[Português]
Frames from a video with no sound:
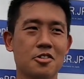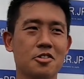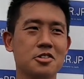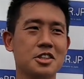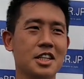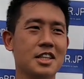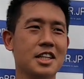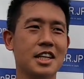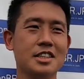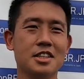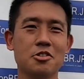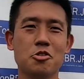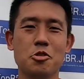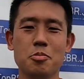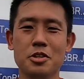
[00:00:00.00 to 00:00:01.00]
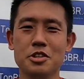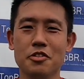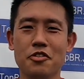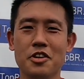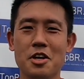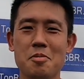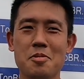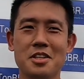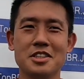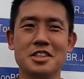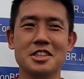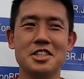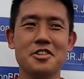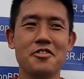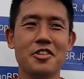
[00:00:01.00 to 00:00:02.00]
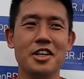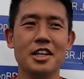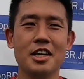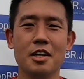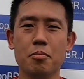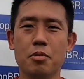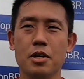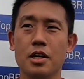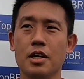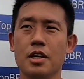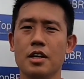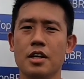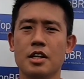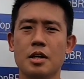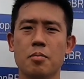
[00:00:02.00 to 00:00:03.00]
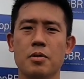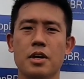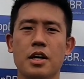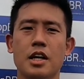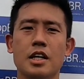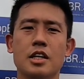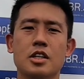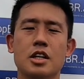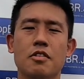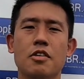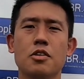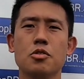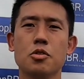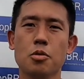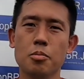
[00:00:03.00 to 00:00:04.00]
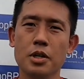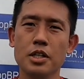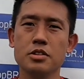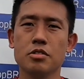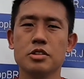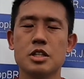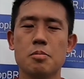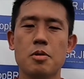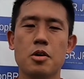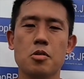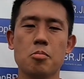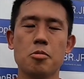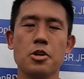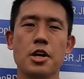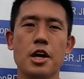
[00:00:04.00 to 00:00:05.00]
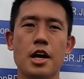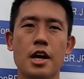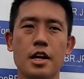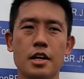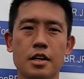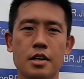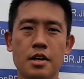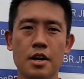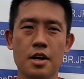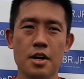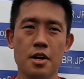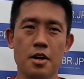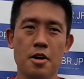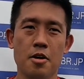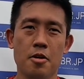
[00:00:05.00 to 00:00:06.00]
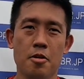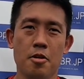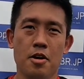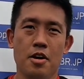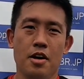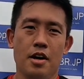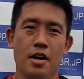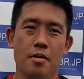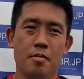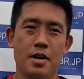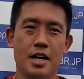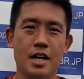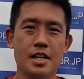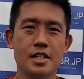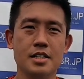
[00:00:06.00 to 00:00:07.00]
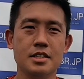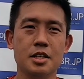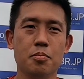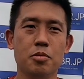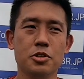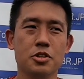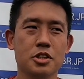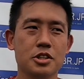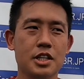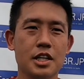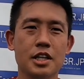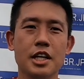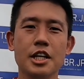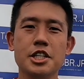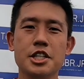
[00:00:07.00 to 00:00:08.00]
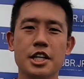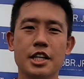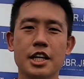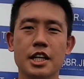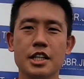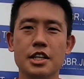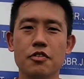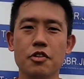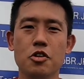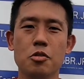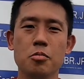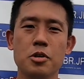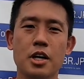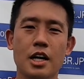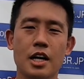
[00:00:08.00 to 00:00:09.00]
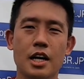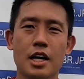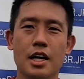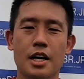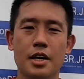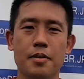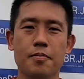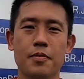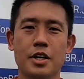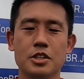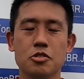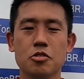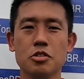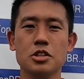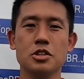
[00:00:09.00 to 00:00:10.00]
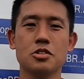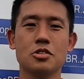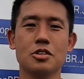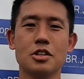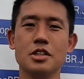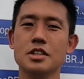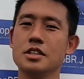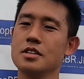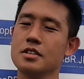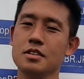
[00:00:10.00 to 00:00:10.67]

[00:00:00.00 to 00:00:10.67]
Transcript: Com certeza, no começo eu fiquei meio assim de vir, né? Porque, até porque a liga tava no começo, eu não sabia como que era. Mas depois que eu aceitei, cheguei aqui e vi como que eram as condições.